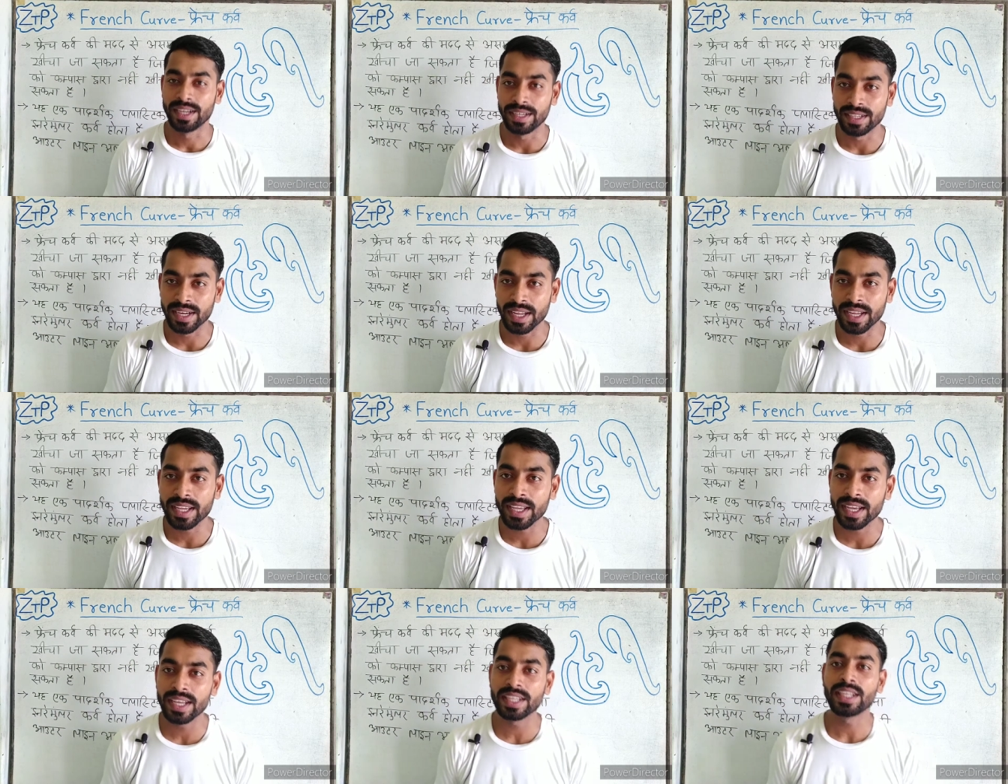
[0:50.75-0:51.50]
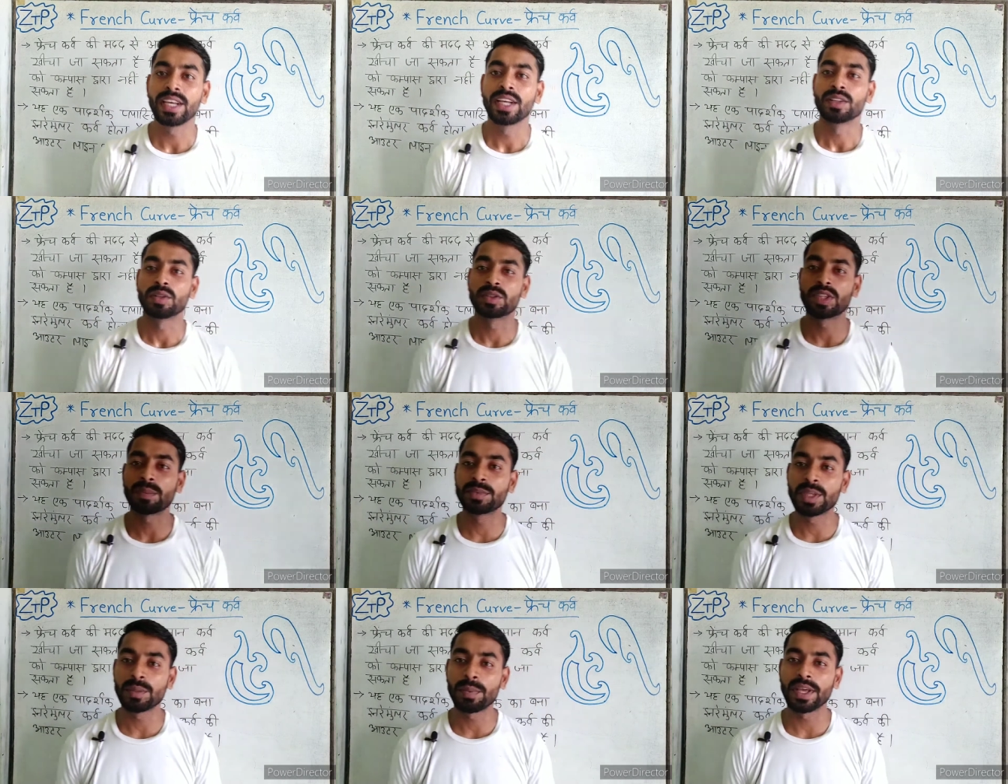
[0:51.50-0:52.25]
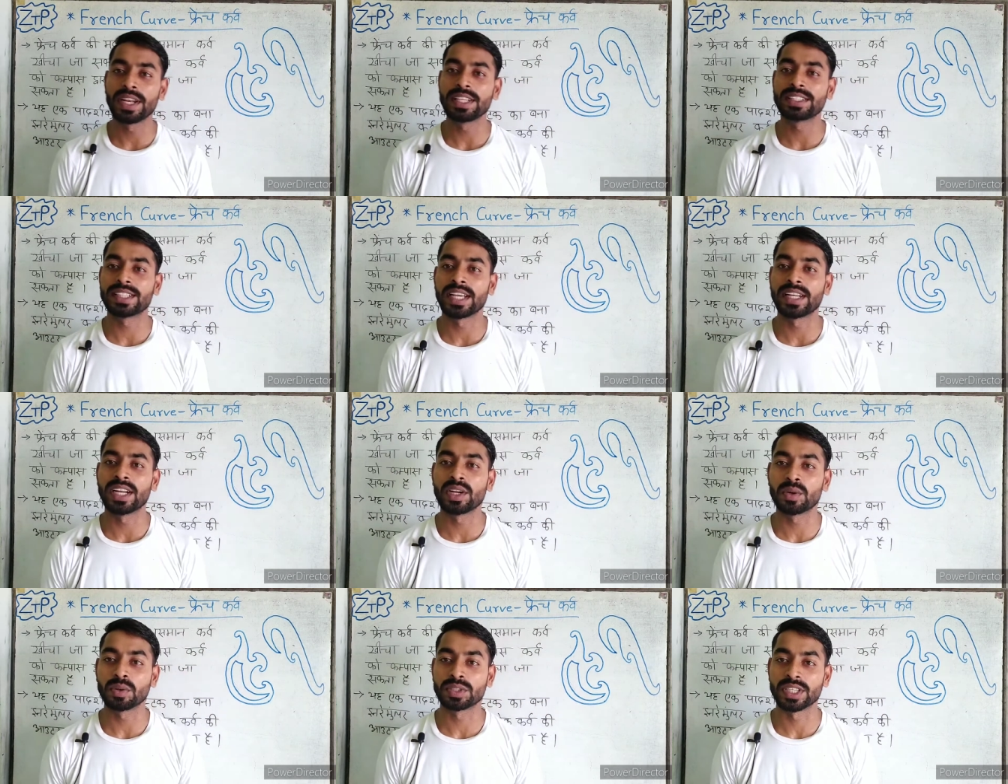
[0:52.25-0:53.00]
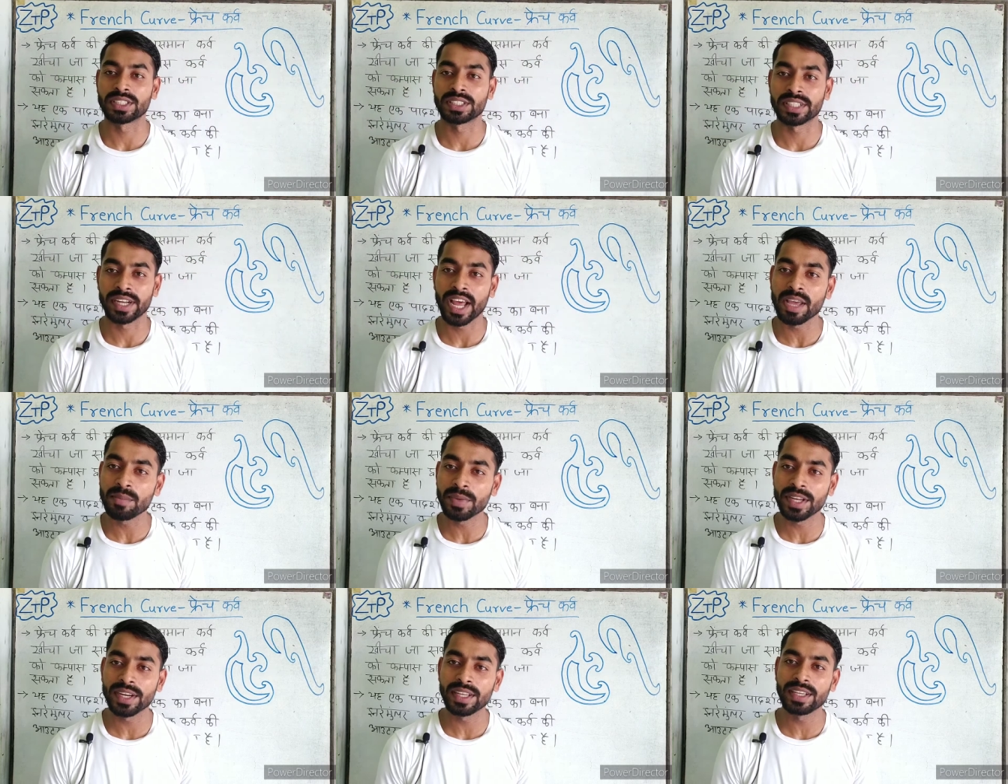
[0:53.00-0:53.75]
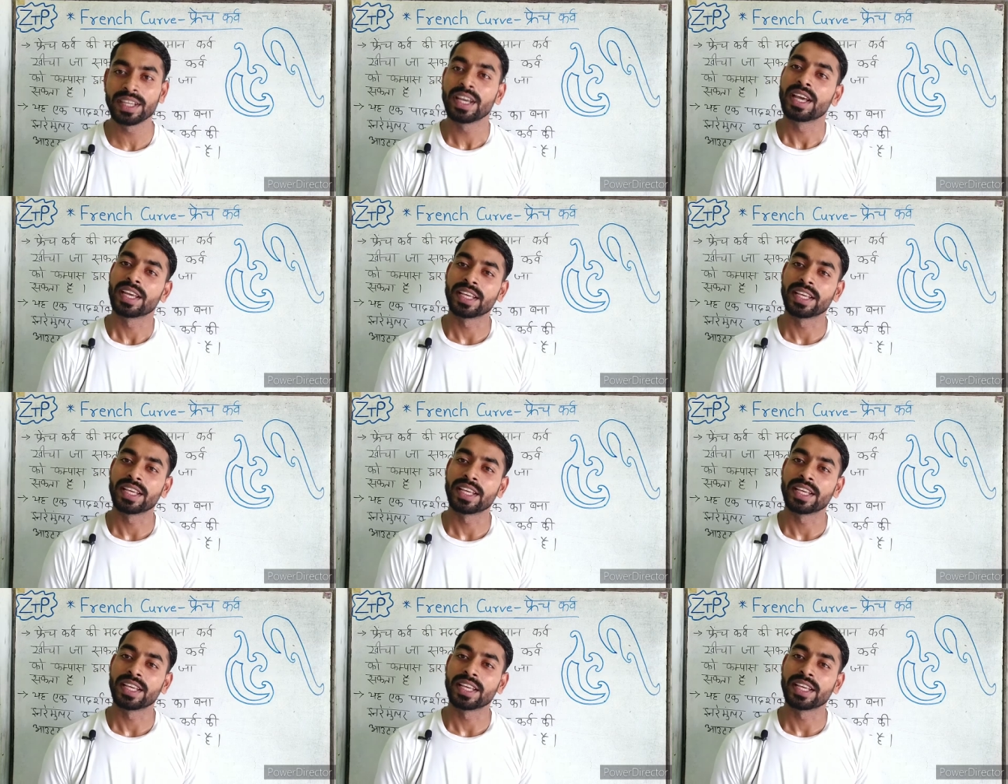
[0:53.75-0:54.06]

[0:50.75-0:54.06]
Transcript: नए हैं तो सबसे पहले चैनल को सब्सक्राइब करें